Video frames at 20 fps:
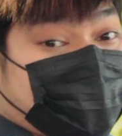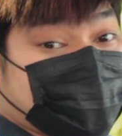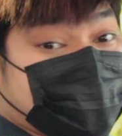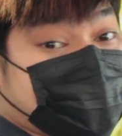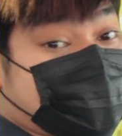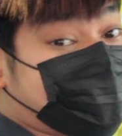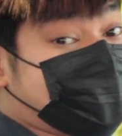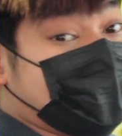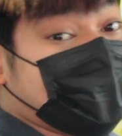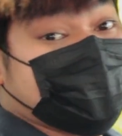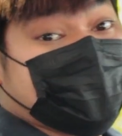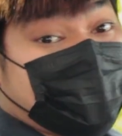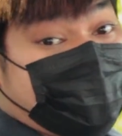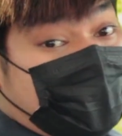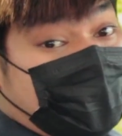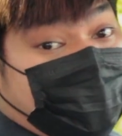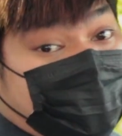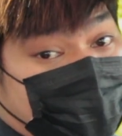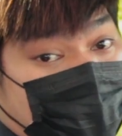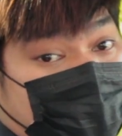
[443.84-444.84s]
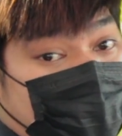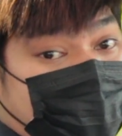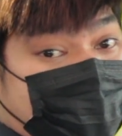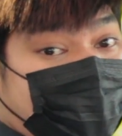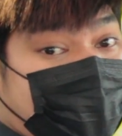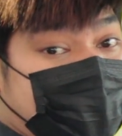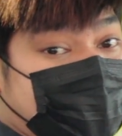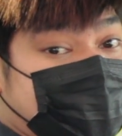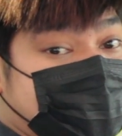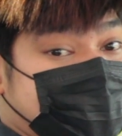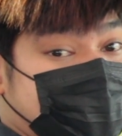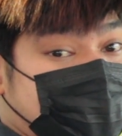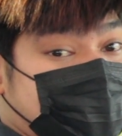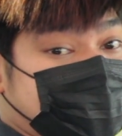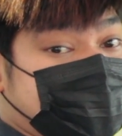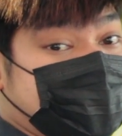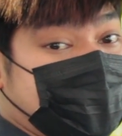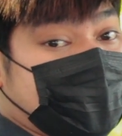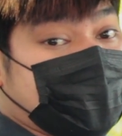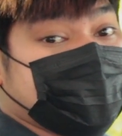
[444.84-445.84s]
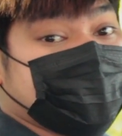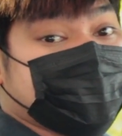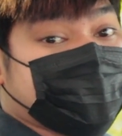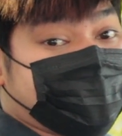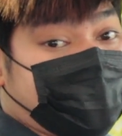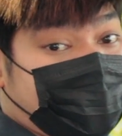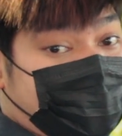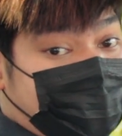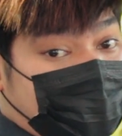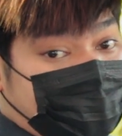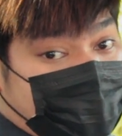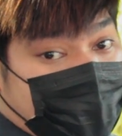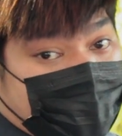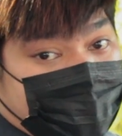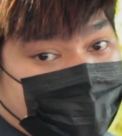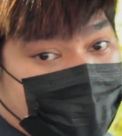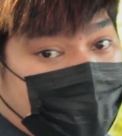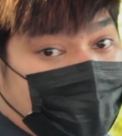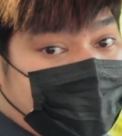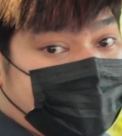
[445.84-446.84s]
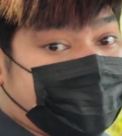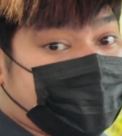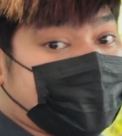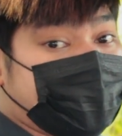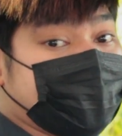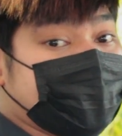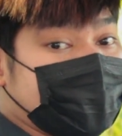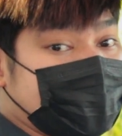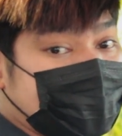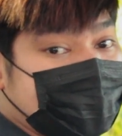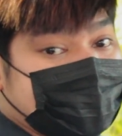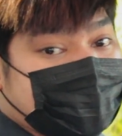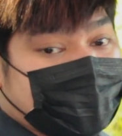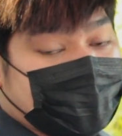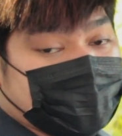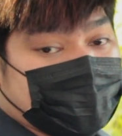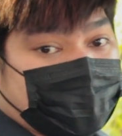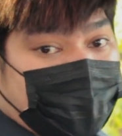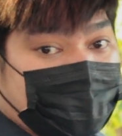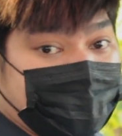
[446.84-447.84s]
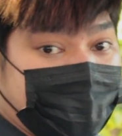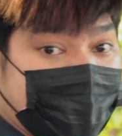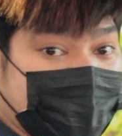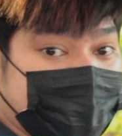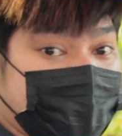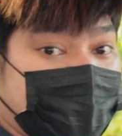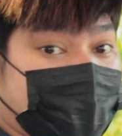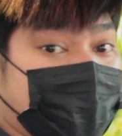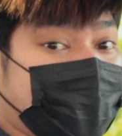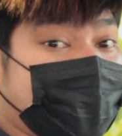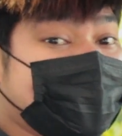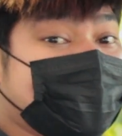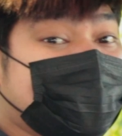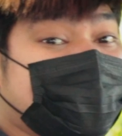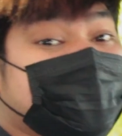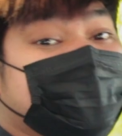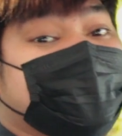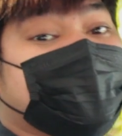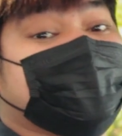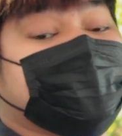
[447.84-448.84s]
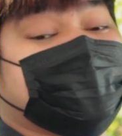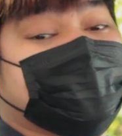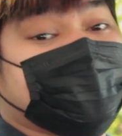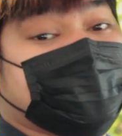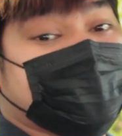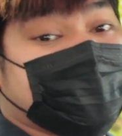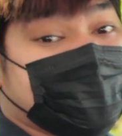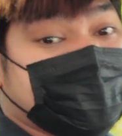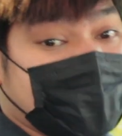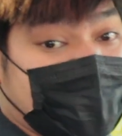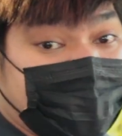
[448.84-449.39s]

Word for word: kung sa price naman po, bali sa CS55 po for light is 1,179,000.